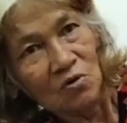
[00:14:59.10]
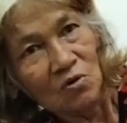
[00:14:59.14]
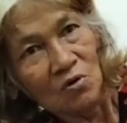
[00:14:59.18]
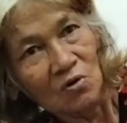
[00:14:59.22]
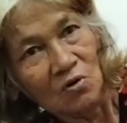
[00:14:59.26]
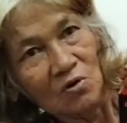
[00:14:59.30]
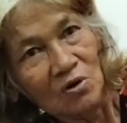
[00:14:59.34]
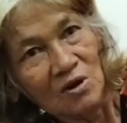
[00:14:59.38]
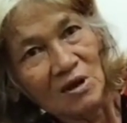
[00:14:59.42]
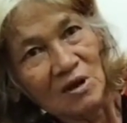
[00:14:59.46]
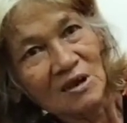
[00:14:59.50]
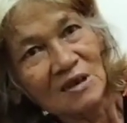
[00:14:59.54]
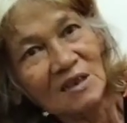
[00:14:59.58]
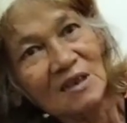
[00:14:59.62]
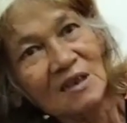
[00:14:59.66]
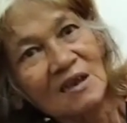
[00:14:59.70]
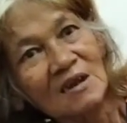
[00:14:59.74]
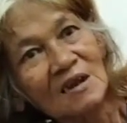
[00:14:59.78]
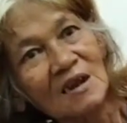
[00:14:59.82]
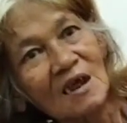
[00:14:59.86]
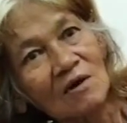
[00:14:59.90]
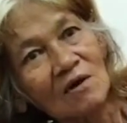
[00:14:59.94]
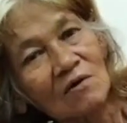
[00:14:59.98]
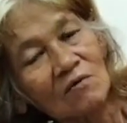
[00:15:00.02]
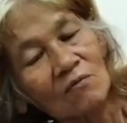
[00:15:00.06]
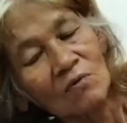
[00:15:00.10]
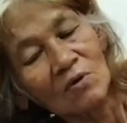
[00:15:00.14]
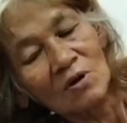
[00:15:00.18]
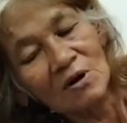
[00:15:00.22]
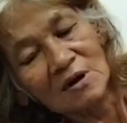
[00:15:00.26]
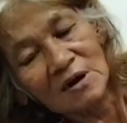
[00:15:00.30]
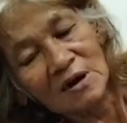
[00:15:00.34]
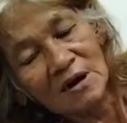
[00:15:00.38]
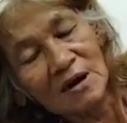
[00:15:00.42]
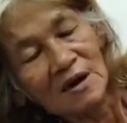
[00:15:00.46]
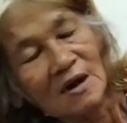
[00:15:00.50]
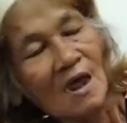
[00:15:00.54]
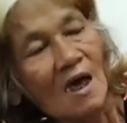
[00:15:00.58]
Oo, oh,
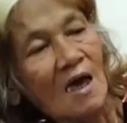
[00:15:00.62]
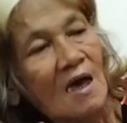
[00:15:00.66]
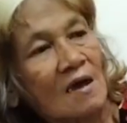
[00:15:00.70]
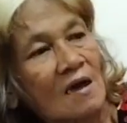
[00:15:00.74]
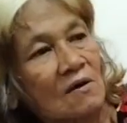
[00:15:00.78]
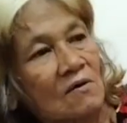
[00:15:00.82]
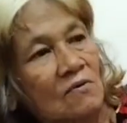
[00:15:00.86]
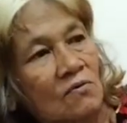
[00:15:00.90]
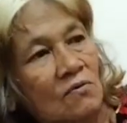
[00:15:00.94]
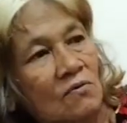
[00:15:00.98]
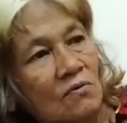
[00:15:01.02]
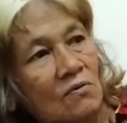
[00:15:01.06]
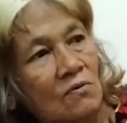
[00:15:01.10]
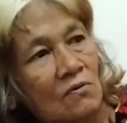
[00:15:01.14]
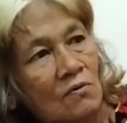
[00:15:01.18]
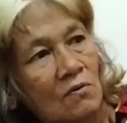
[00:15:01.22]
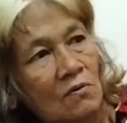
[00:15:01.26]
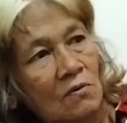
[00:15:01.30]
itinakwil nila ako.